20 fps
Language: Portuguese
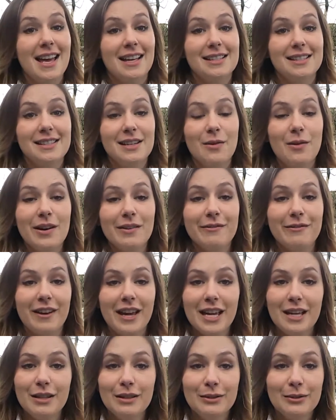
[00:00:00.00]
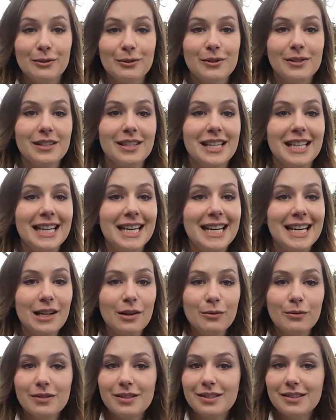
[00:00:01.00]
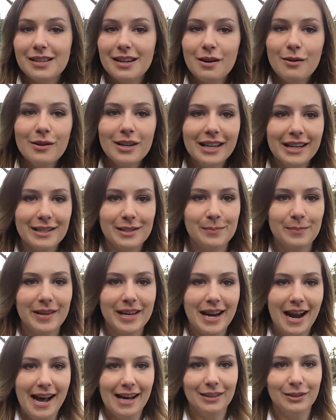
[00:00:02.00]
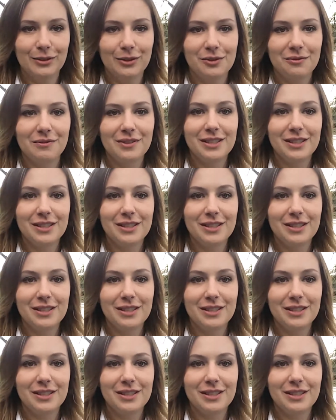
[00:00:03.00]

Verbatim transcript: São eventos que não são inesperados,